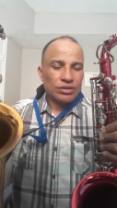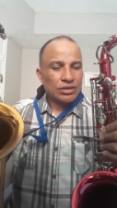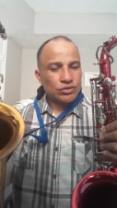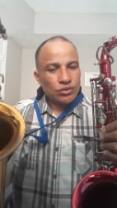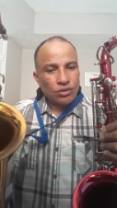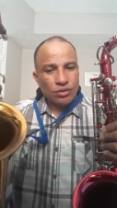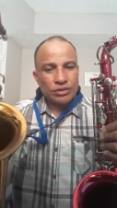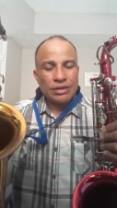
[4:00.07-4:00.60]

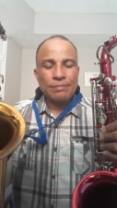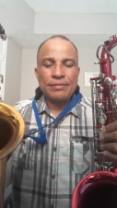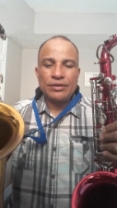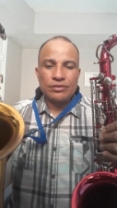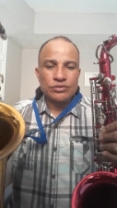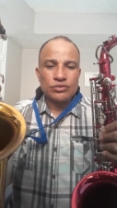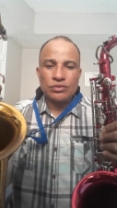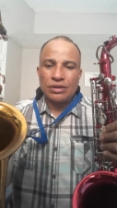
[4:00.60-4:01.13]
son otras,
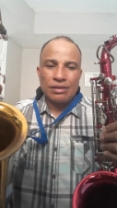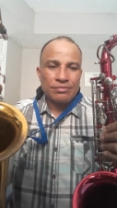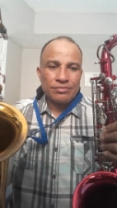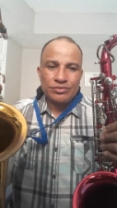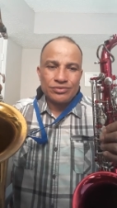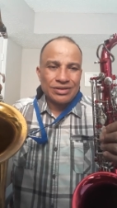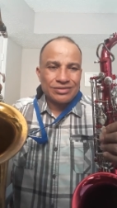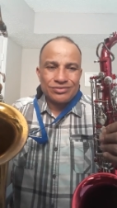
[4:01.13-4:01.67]
pero son las,
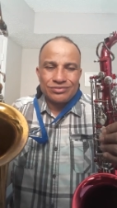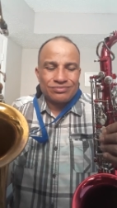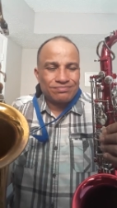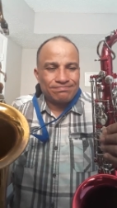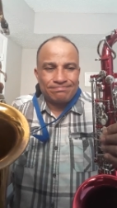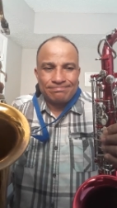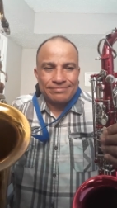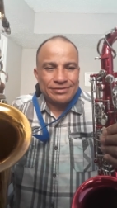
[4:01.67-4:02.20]
o sea,
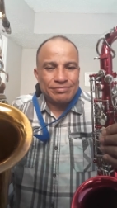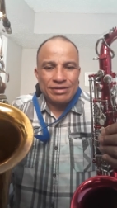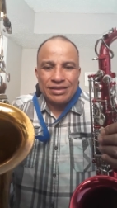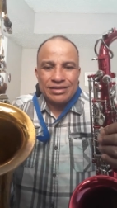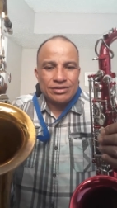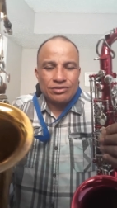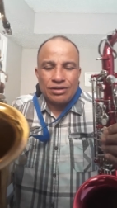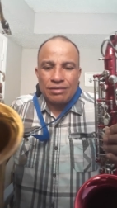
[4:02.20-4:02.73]

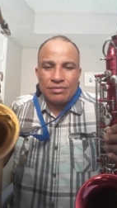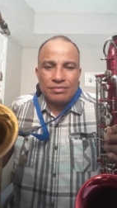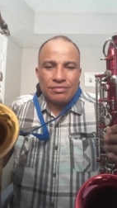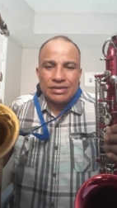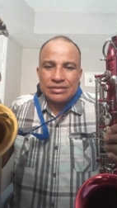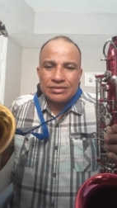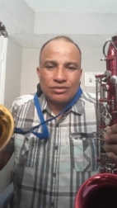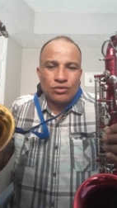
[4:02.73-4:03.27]
vienen siendo las
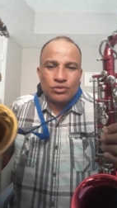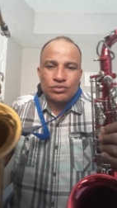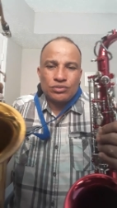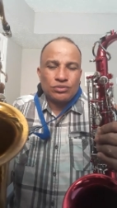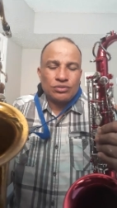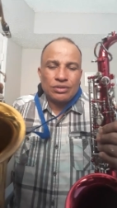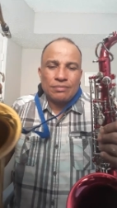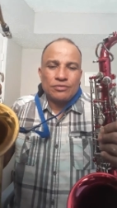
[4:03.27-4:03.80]
mismas ocho
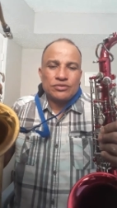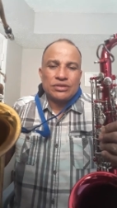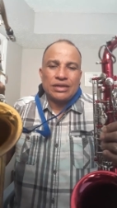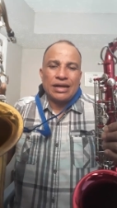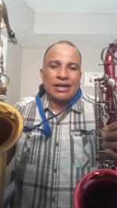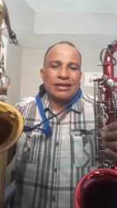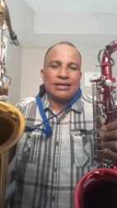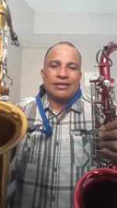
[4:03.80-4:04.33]
notas
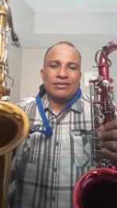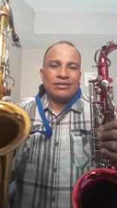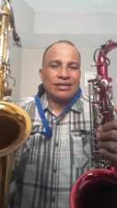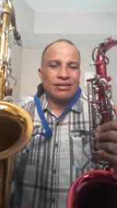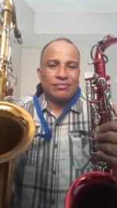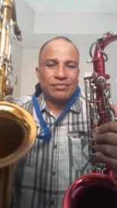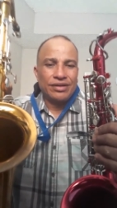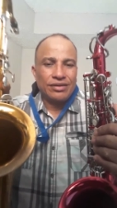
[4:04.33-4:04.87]
musicales,
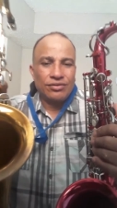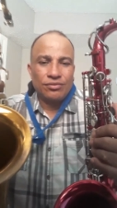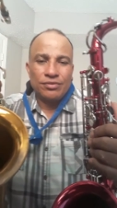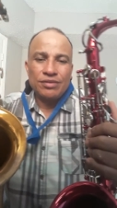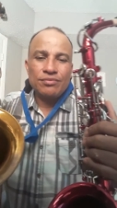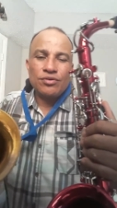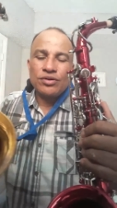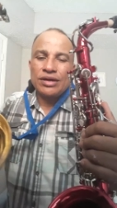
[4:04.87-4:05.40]
el, lo
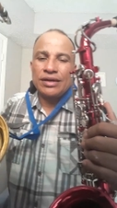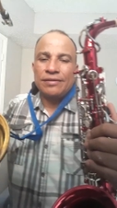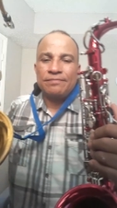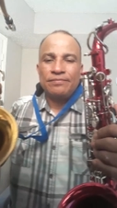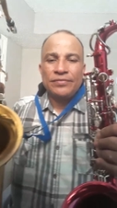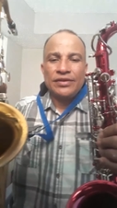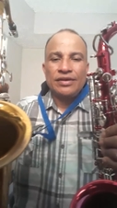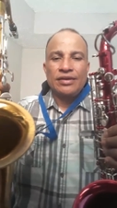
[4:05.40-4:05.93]
mismo que,
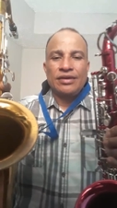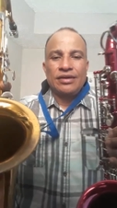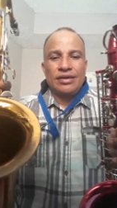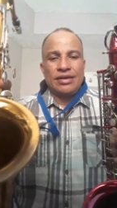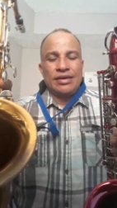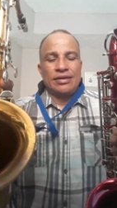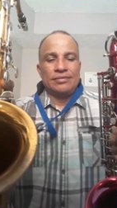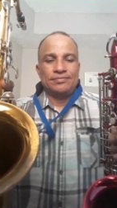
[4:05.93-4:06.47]

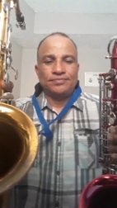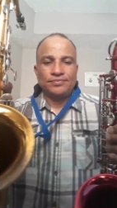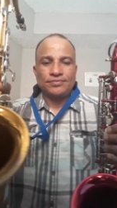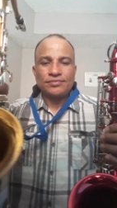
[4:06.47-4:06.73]
que,